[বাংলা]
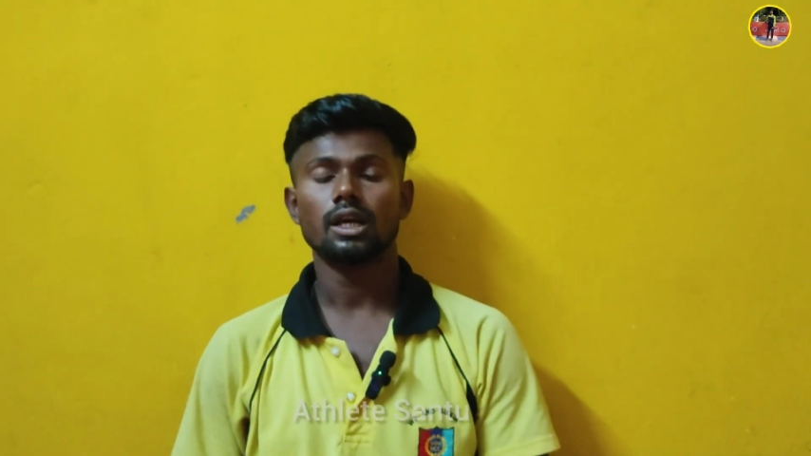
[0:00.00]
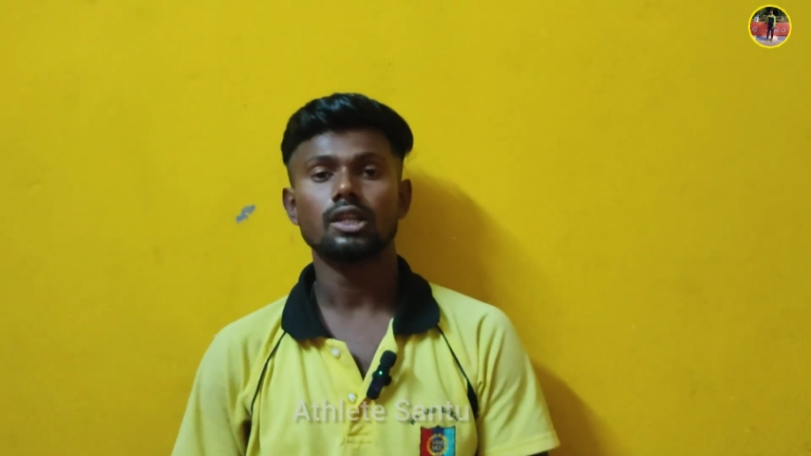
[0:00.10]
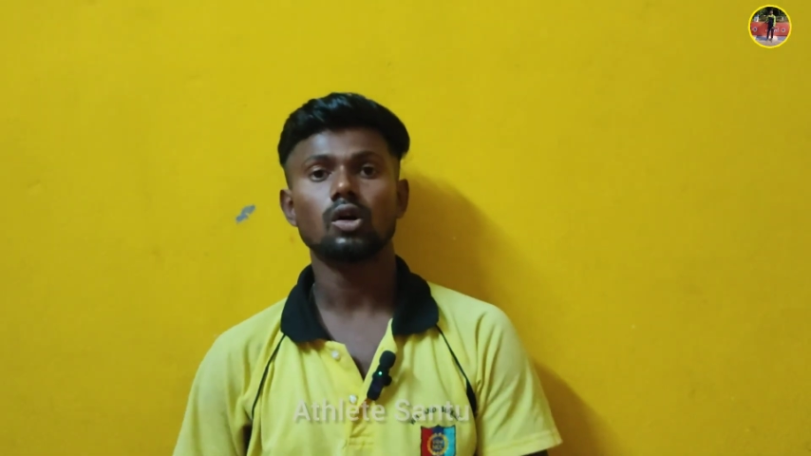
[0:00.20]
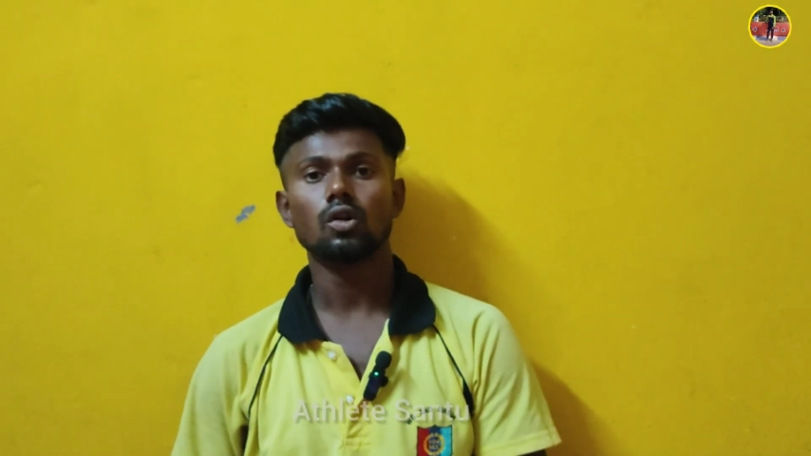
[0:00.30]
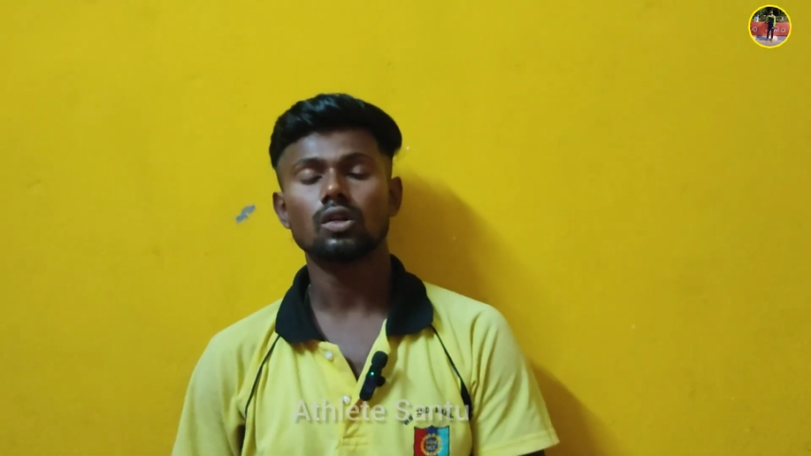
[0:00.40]

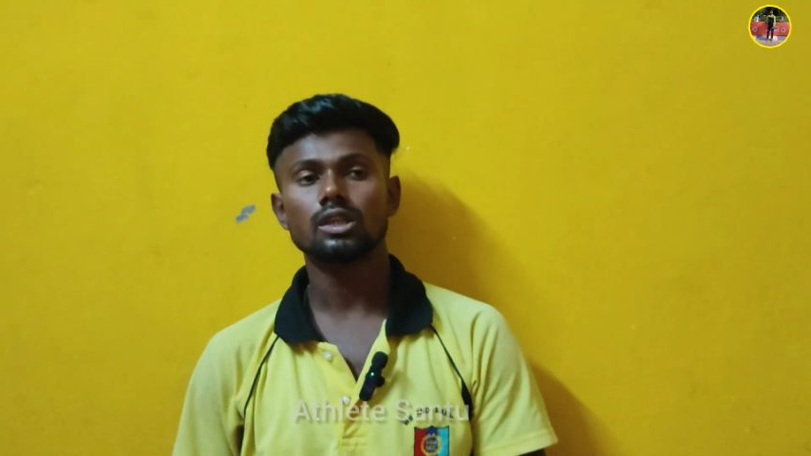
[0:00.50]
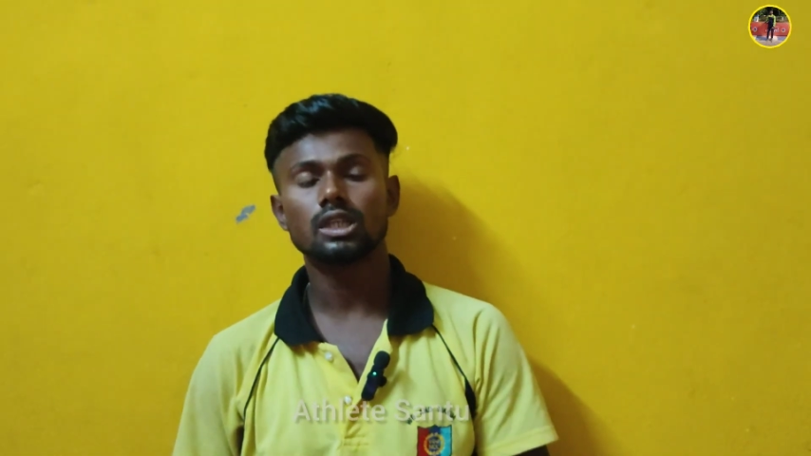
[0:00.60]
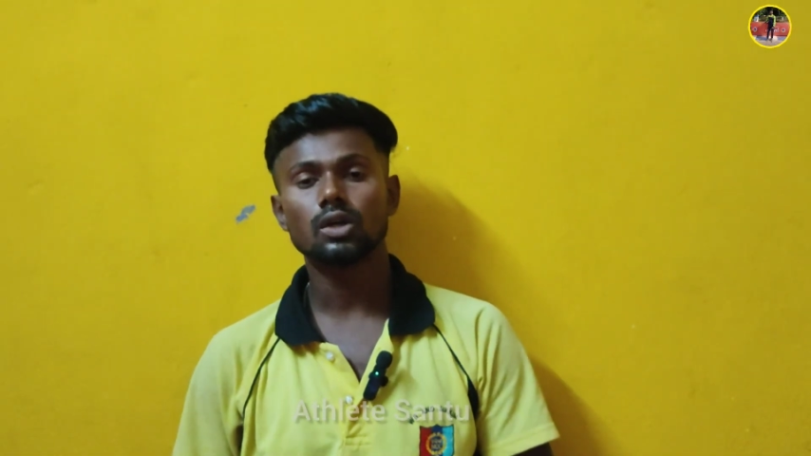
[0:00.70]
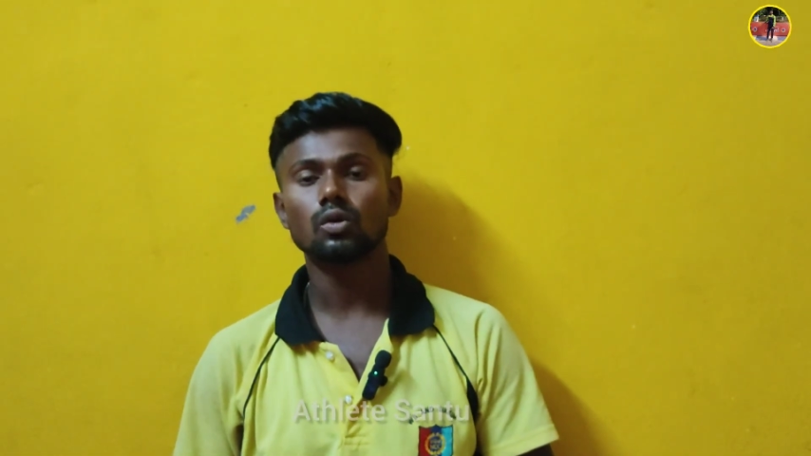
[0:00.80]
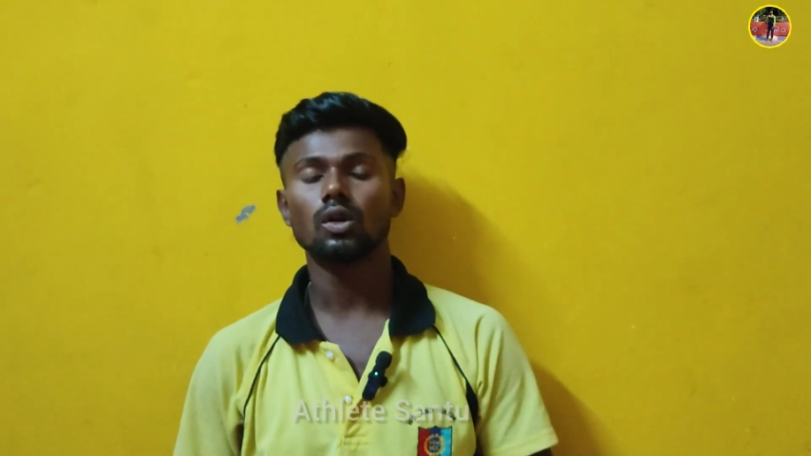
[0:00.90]
এই ধরনের
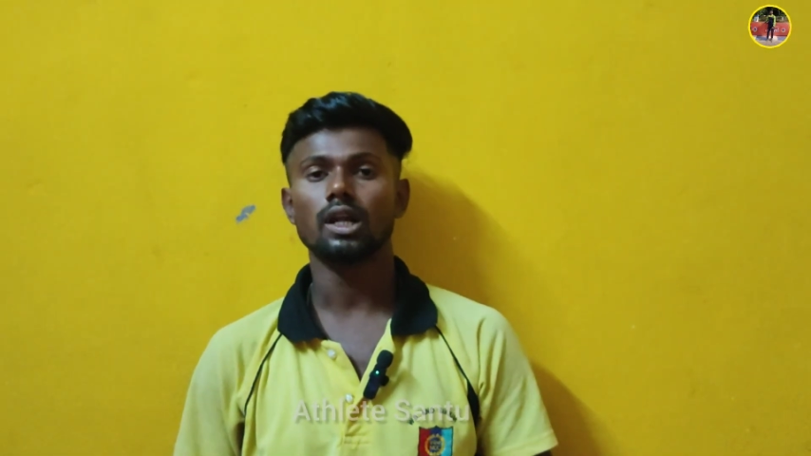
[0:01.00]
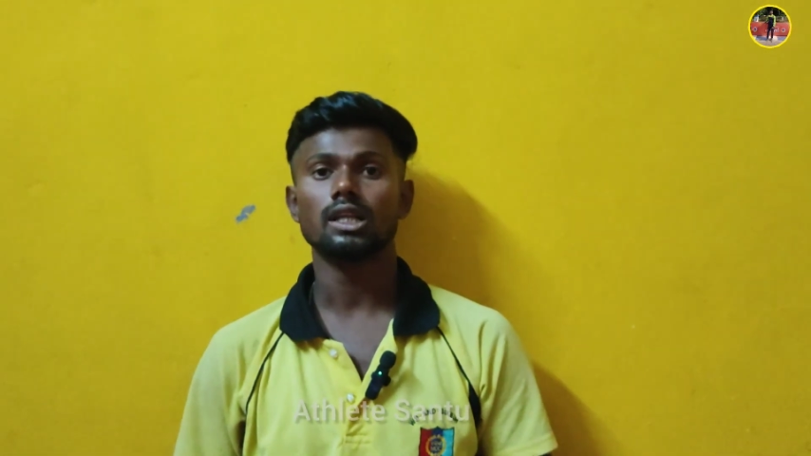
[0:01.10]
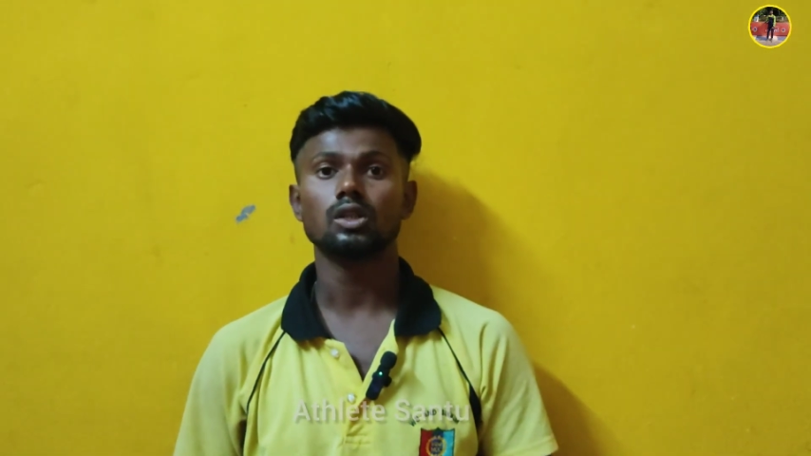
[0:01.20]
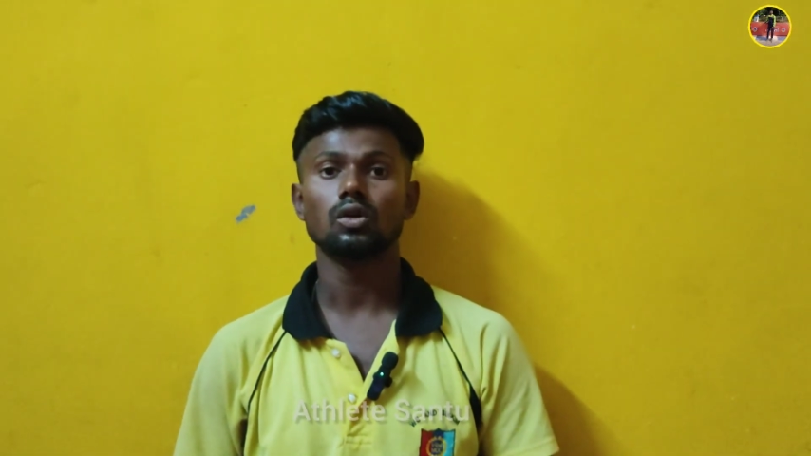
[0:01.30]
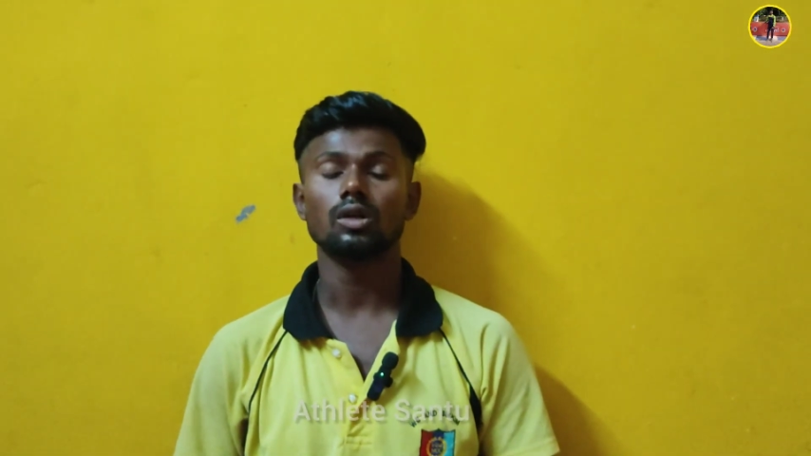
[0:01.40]
যে কোনো
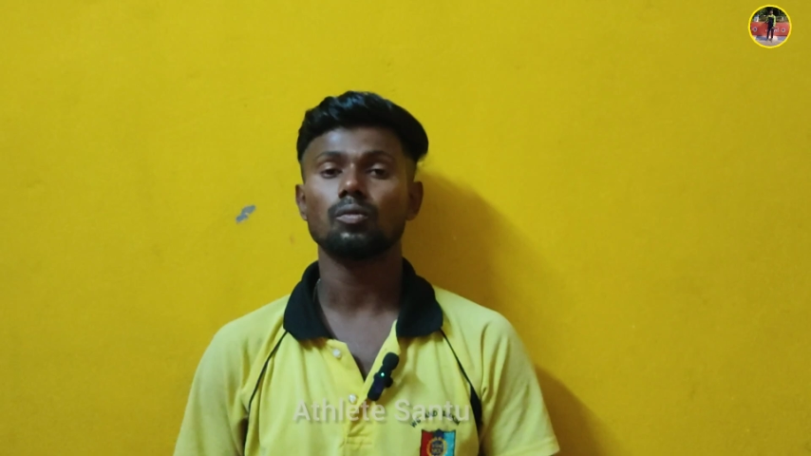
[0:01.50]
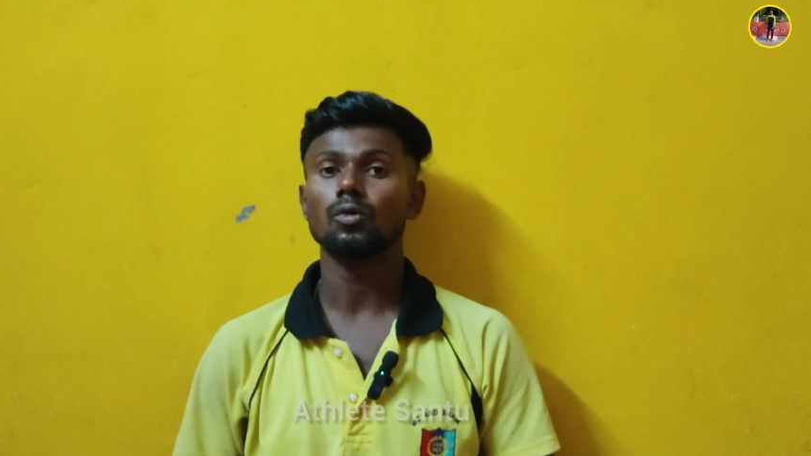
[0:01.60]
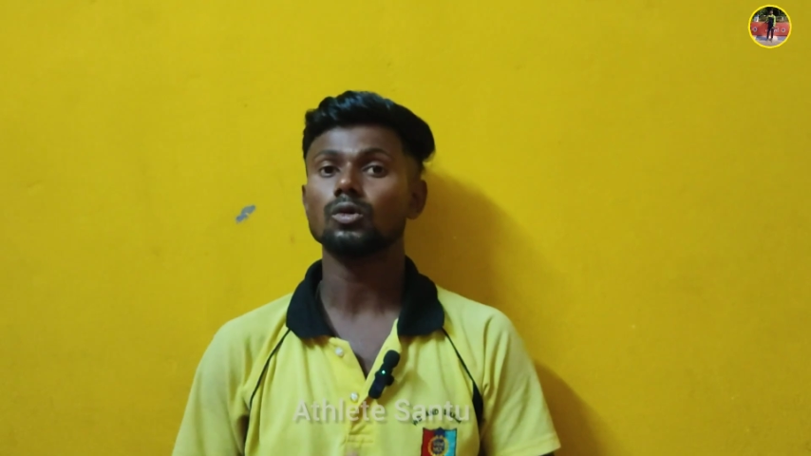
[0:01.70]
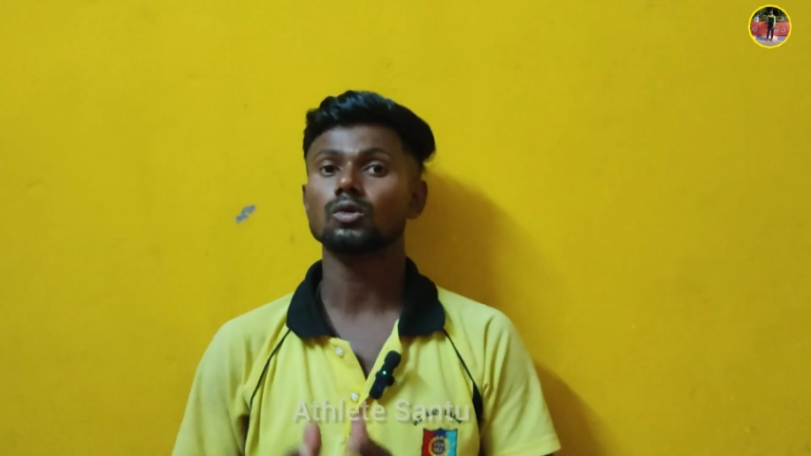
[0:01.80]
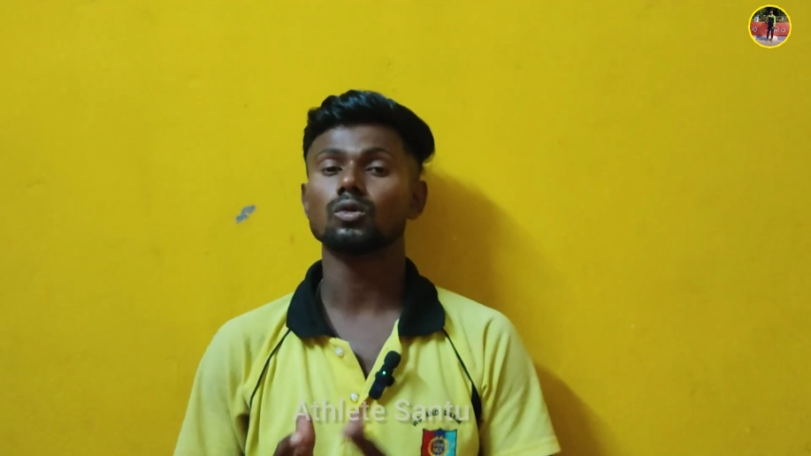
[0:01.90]
র্যালির জন্য
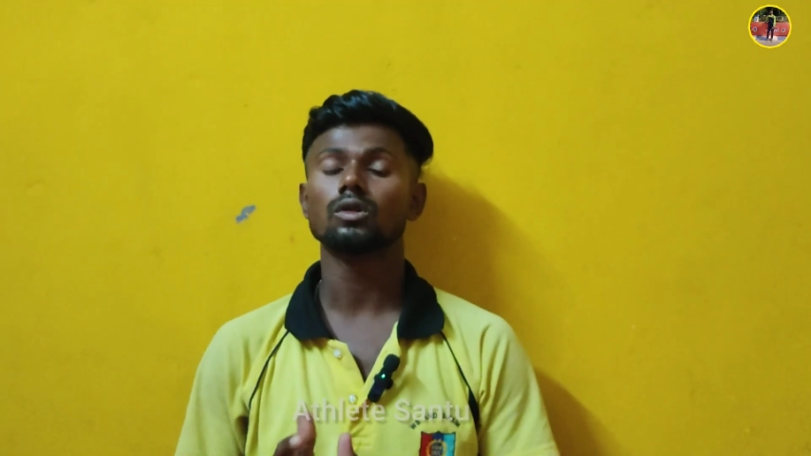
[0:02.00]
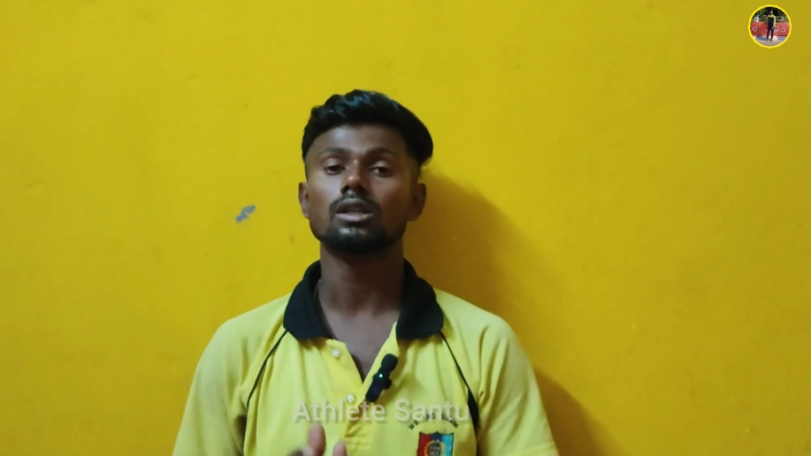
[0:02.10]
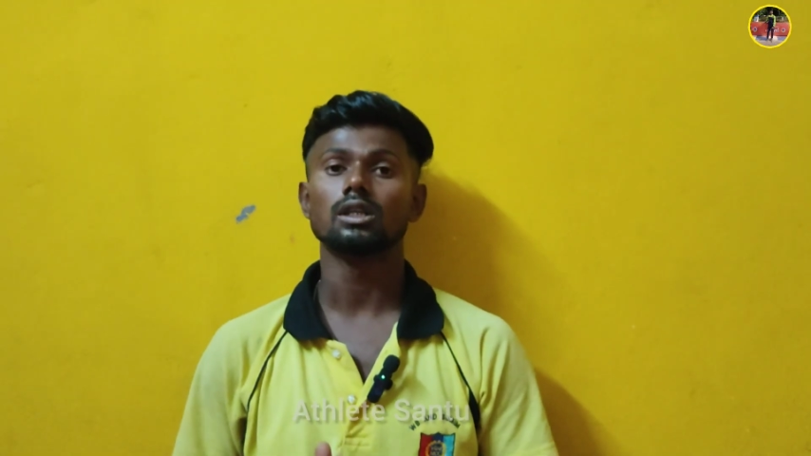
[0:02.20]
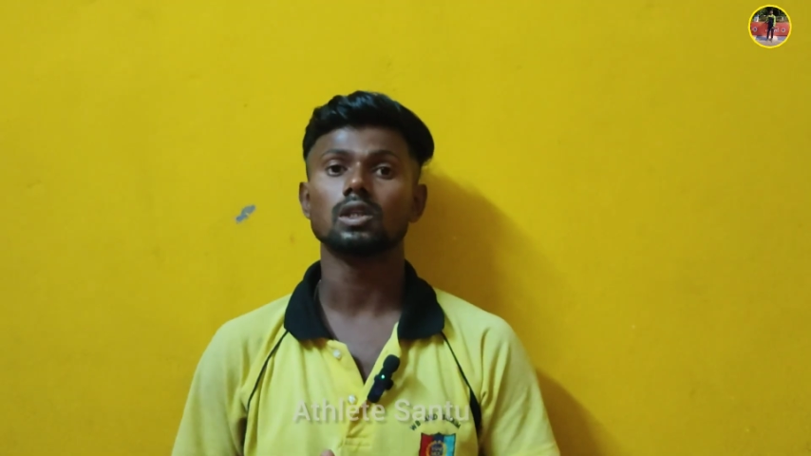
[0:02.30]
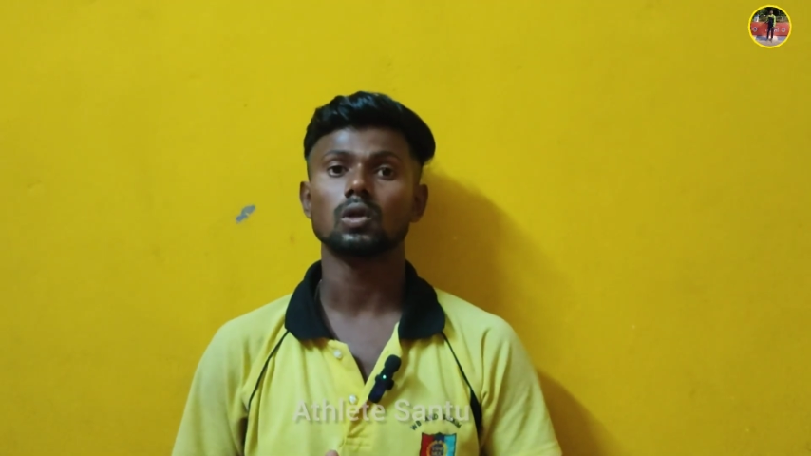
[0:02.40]
প্রস্তুতি
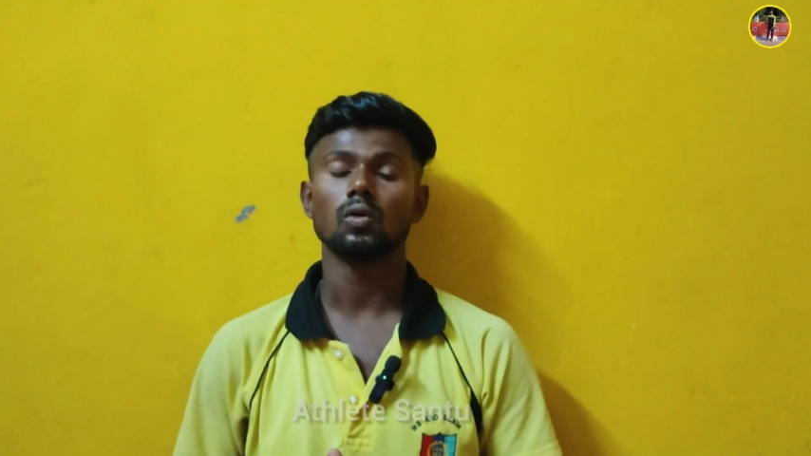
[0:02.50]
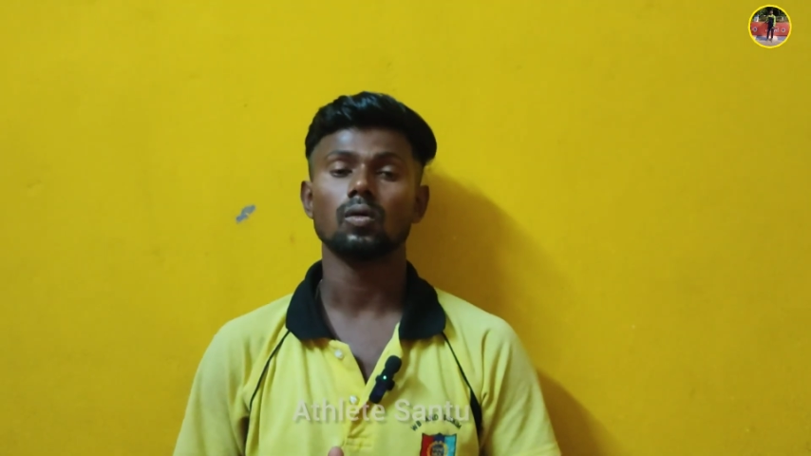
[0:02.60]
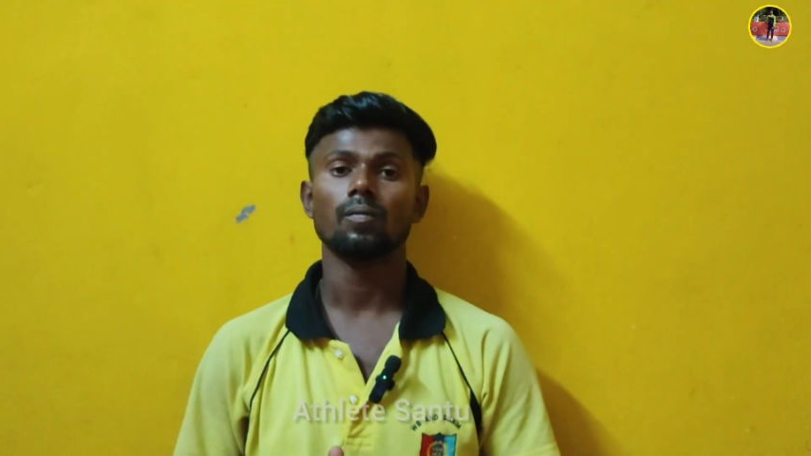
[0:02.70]
নিচ্ছ